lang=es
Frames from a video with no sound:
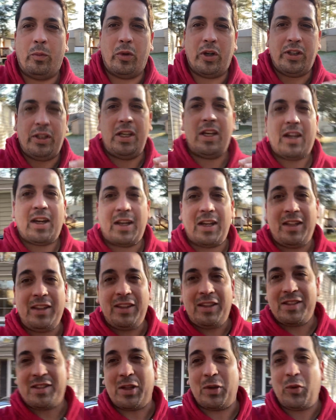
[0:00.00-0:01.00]
Buen día
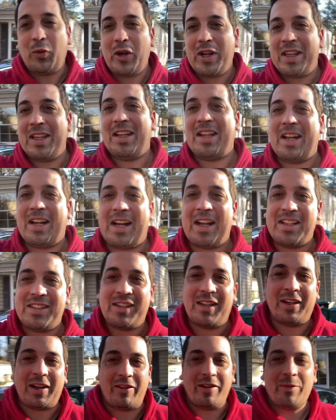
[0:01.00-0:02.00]
gente, ¿se acuerdan la
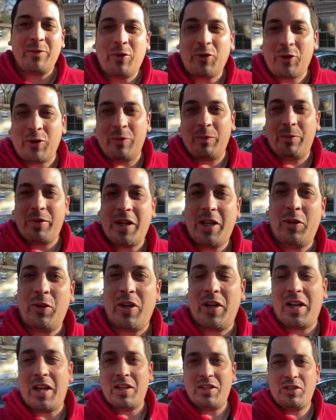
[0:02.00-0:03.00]
casa que habíamos comprado
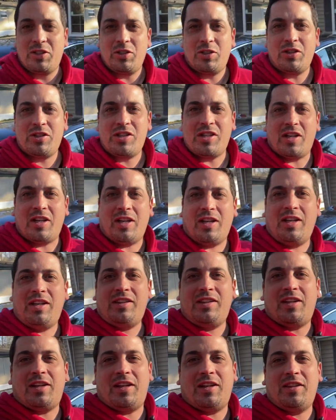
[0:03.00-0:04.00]
acá en Georgia?
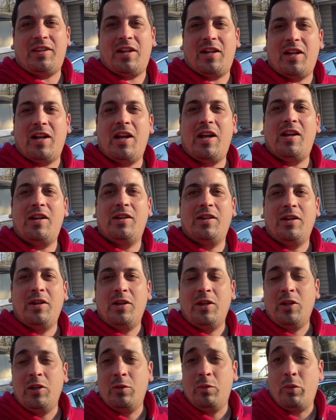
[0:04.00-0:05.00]
Esta que está acá.
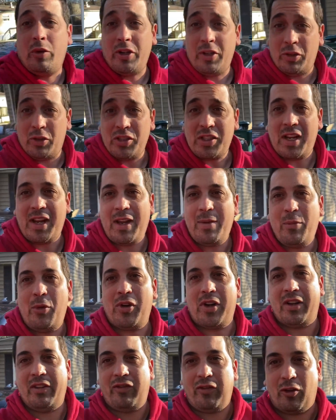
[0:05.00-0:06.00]
Bueno, ya la
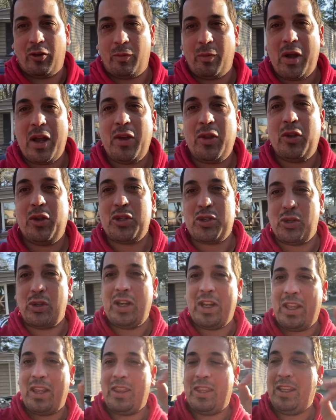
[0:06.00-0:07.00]
hemos reformado, yo
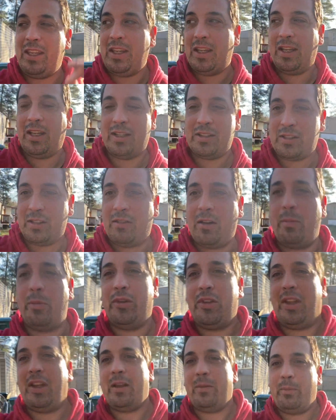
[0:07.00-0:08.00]
les dije que se iba a
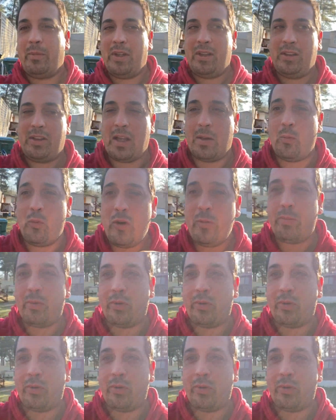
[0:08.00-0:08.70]
poner en venta en muy